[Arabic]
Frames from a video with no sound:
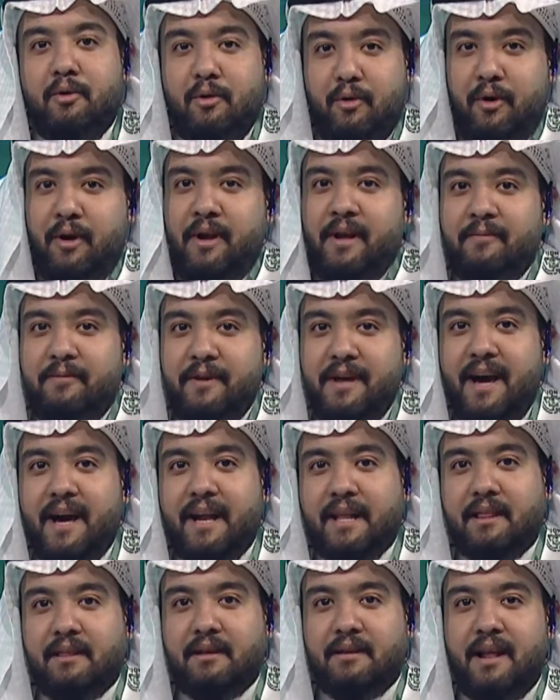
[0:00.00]
نروح في
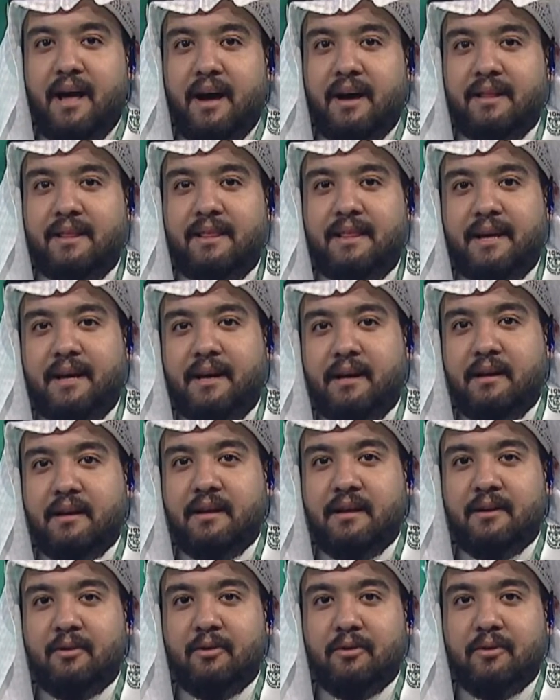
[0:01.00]
عرض ناخذ آه،
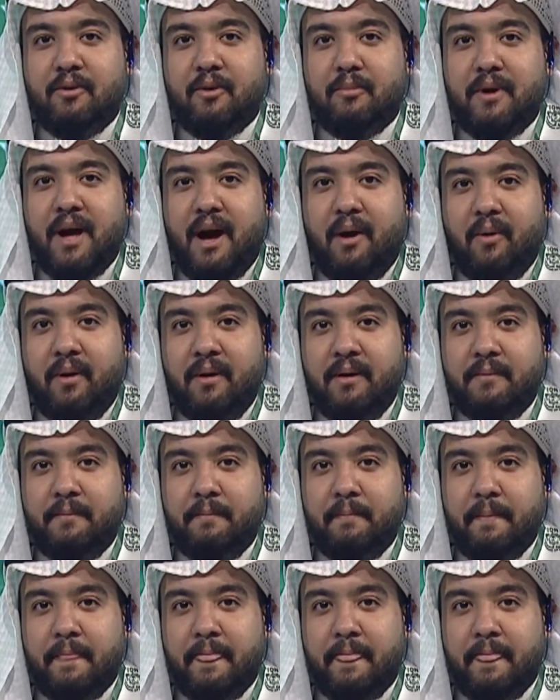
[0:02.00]
كوب قهوه